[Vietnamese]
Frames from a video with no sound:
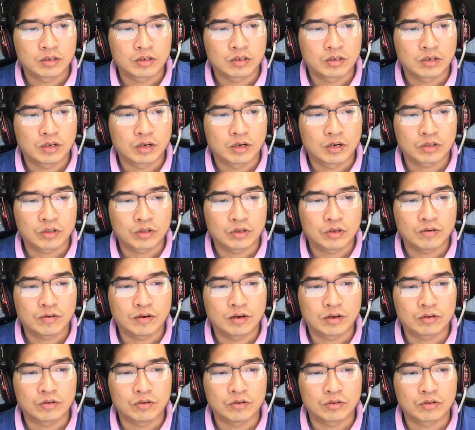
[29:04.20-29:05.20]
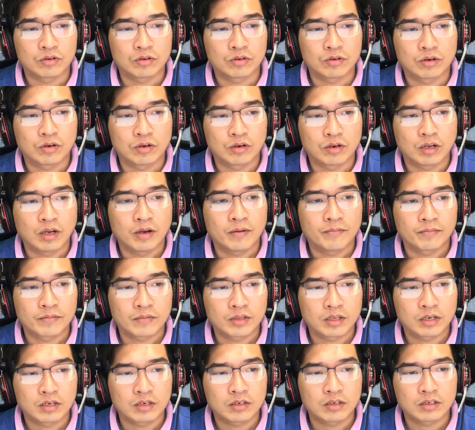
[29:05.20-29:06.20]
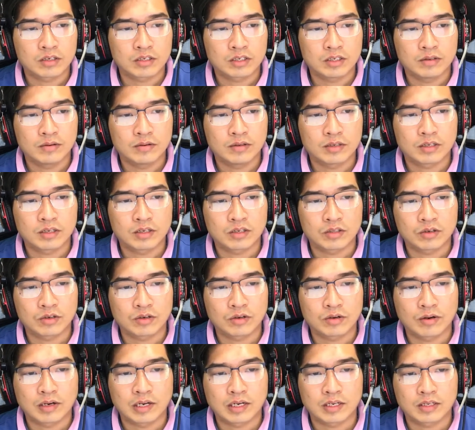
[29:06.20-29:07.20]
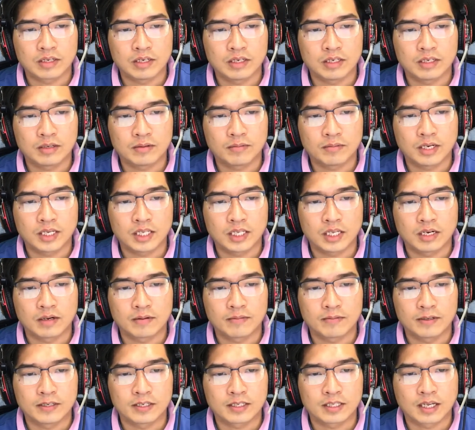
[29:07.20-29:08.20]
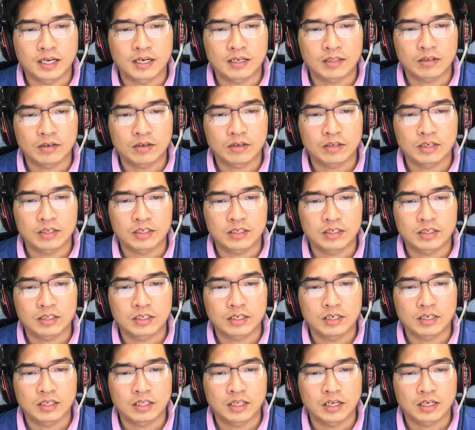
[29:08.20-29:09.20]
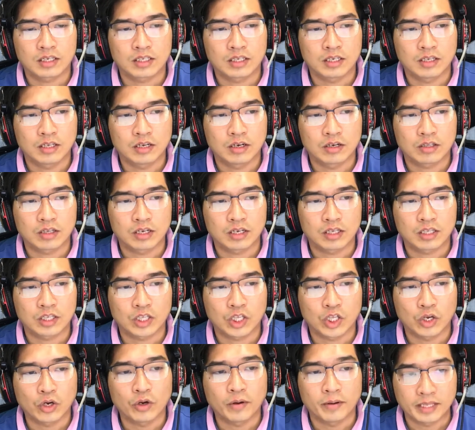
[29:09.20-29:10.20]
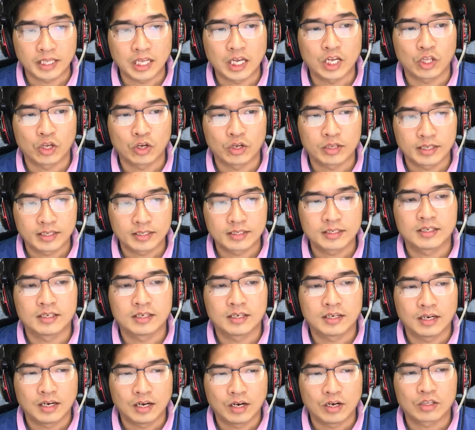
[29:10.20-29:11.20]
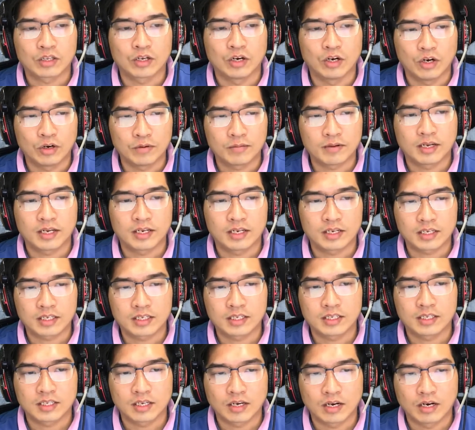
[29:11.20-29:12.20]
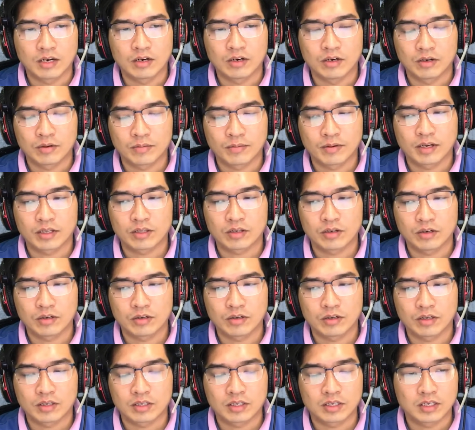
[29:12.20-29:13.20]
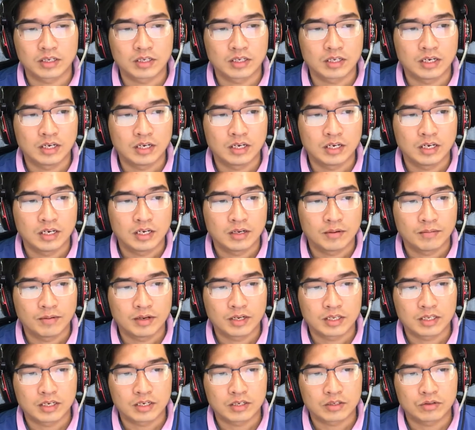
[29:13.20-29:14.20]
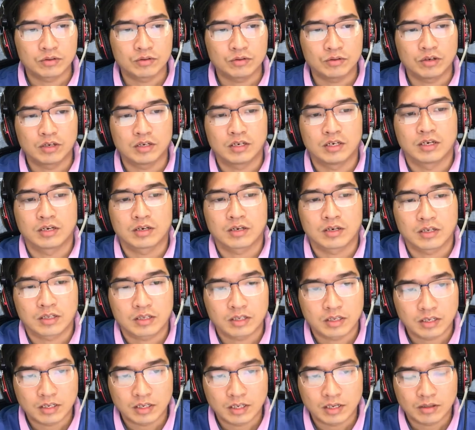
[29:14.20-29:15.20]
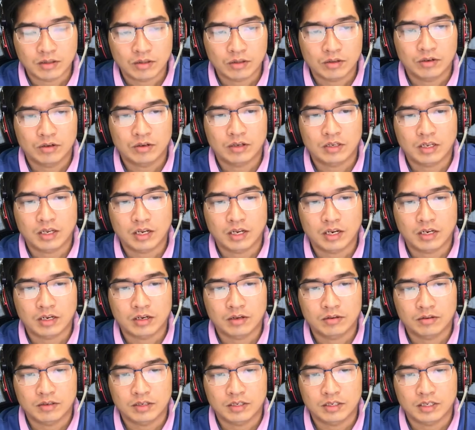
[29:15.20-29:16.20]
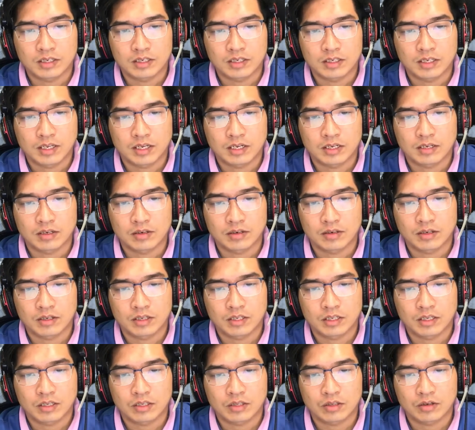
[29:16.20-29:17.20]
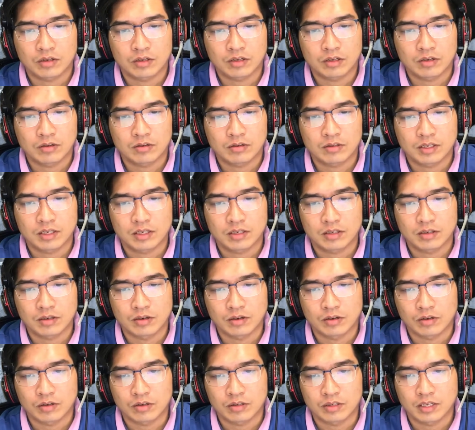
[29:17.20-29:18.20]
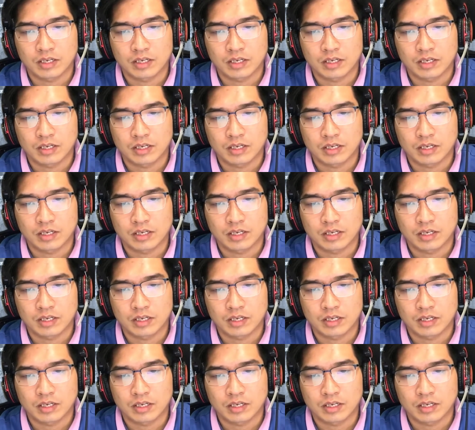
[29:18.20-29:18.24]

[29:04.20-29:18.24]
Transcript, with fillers: đôi mắt đỏ ngầu như hai hòn than, và cái mồm khoe ra hàm răng lởm chởm đầy rứt rãi. Thân thể của nó to ngang với một con bê vừa mới đẻ, nhất là cái đầu lớn như một cái nồi gang, cũng đen chùi chũi như là màn đêm thăm thẳm.